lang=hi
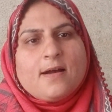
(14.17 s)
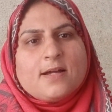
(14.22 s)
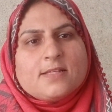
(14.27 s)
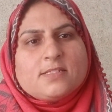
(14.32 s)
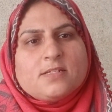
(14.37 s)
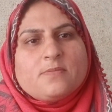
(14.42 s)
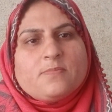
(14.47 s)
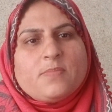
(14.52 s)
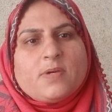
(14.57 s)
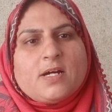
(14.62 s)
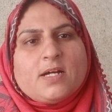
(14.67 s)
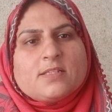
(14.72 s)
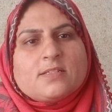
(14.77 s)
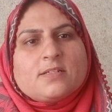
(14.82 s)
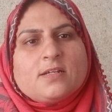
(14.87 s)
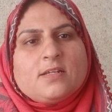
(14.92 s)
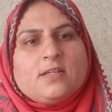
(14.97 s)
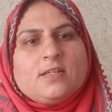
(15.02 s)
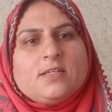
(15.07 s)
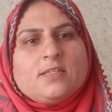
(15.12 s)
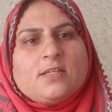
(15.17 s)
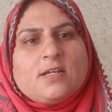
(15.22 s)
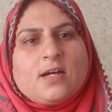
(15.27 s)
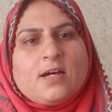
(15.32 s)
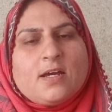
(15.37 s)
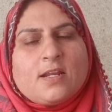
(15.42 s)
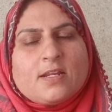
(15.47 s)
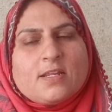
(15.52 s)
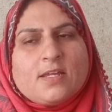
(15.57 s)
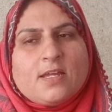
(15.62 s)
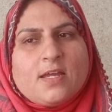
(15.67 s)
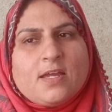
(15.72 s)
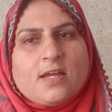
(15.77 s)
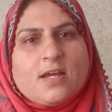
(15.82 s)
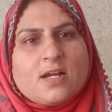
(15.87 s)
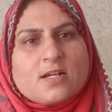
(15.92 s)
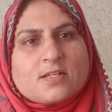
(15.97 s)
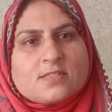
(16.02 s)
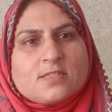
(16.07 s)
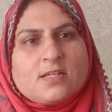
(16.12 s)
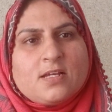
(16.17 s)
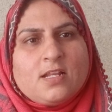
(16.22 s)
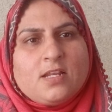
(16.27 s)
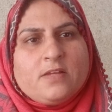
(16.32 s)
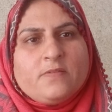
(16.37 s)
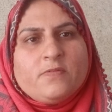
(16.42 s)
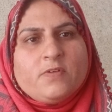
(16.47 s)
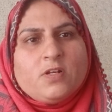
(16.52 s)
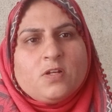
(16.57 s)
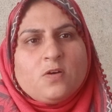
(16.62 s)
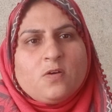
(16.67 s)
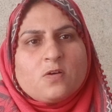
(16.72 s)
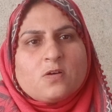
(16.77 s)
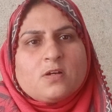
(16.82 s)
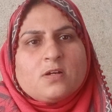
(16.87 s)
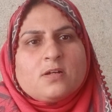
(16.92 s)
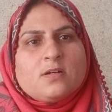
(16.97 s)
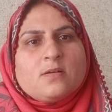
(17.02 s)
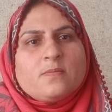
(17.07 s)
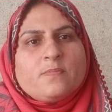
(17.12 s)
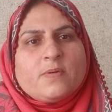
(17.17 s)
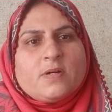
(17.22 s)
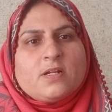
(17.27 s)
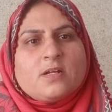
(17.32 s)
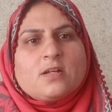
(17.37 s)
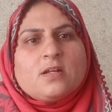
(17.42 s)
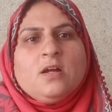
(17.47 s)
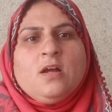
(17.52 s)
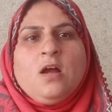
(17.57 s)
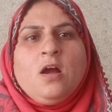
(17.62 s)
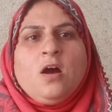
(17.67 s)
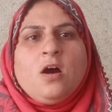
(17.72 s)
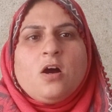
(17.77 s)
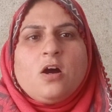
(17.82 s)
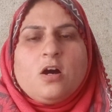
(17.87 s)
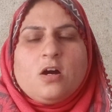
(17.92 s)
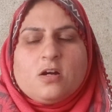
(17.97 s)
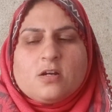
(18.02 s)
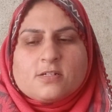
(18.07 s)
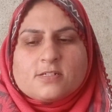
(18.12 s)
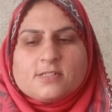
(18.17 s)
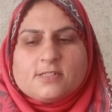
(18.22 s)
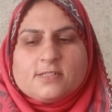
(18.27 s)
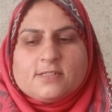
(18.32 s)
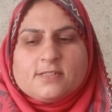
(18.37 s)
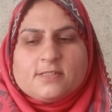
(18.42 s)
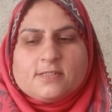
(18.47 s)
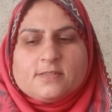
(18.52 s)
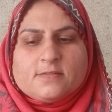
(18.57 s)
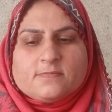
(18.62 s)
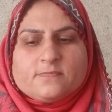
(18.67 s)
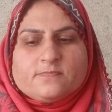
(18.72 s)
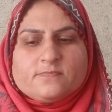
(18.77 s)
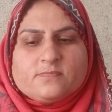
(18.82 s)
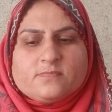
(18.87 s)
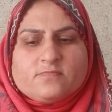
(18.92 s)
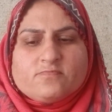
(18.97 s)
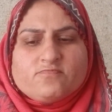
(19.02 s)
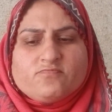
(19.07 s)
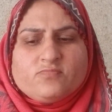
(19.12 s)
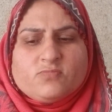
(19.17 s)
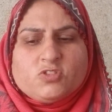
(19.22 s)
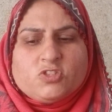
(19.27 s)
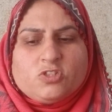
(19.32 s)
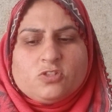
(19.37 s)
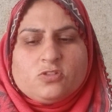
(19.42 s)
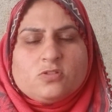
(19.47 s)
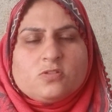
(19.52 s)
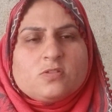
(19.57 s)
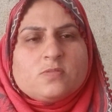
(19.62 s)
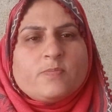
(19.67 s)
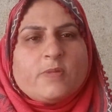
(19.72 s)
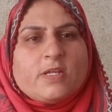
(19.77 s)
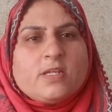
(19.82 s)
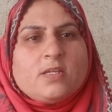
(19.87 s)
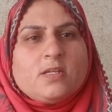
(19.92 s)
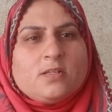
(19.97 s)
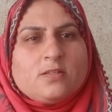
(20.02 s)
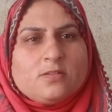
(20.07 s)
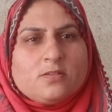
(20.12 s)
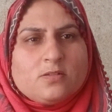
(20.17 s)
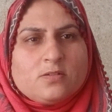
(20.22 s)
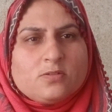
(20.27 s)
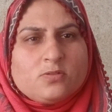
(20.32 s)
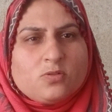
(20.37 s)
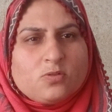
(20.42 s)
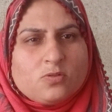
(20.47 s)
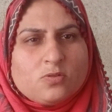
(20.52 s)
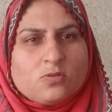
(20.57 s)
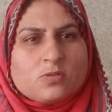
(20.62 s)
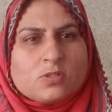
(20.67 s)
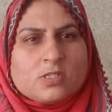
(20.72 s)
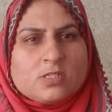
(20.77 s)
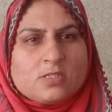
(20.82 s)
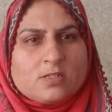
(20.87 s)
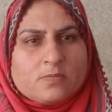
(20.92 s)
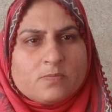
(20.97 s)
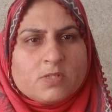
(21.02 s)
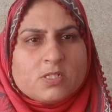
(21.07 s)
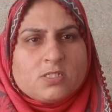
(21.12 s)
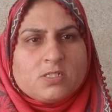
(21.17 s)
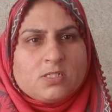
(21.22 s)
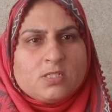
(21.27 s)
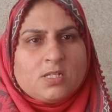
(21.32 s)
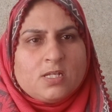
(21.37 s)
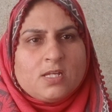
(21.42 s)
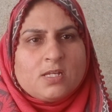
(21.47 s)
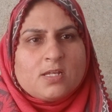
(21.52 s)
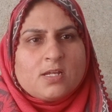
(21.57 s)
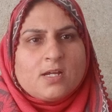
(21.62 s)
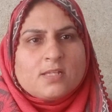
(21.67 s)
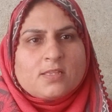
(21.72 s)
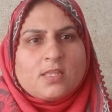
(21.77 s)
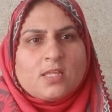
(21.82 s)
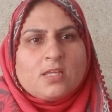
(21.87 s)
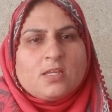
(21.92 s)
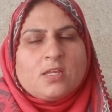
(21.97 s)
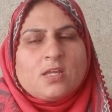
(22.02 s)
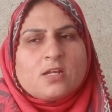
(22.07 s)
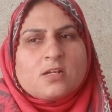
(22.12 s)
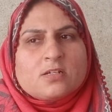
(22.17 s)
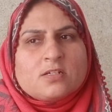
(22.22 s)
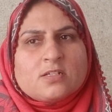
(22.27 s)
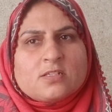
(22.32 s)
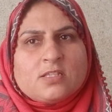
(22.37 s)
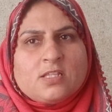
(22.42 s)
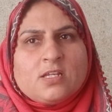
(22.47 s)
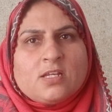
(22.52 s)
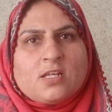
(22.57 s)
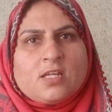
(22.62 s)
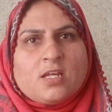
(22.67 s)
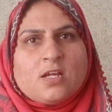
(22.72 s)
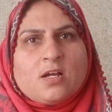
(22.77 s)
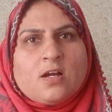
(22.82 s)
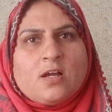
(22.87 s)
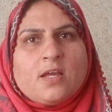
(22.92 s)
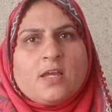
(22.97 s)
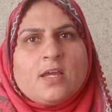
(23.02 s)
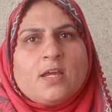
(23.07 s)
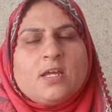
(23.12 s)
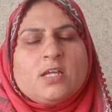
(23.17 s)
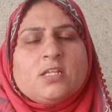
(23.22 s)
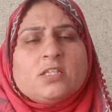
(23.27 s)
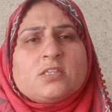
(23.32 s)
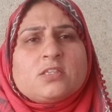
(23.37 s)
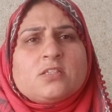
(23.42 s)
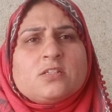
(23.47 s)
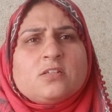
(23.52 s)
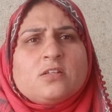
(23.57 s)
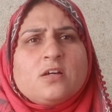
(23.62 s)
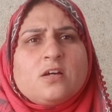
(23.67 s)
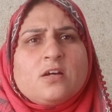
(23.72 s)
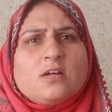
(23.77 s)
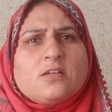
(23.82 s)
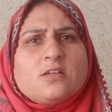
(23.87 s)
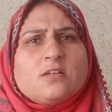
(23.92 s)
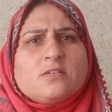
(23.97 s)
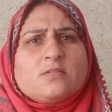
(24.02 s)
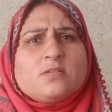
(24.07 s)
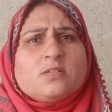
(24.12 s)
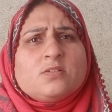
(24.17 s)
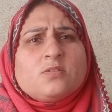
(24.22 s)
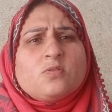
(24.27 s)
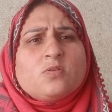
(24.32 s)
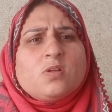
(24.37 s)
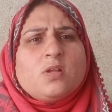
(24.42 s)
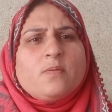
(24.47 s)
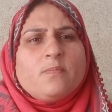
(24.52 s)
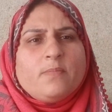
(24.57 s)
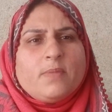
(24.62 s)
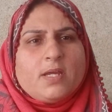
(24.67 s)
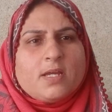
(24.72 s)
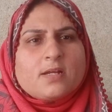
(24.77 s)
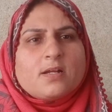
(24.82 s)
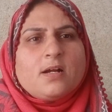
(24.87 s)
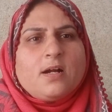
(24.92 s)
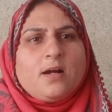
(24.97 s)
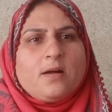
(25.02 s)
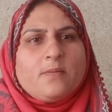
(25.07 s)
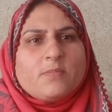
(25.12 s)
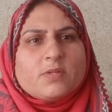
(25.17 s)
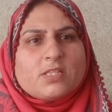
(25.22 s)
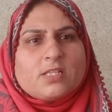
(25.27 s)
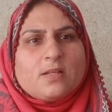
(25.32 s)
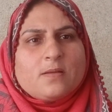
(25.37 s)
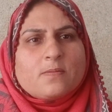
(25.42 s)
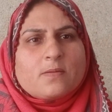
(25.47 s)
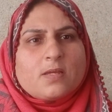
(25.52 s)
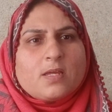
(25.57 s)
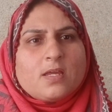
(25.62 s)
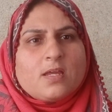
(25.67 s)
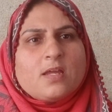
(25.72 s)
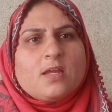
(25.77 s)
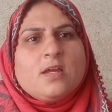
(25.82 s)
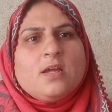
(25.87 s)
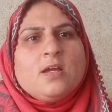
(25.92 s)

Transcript: आज हम बात करने जा रहे हैं अक्सर अली ब्लॉग पर और मुझे तो भाई इन दोनों की समझ ही नहीं आती ये करते क्या हैं इतना इन्होंने महंगा मतलब के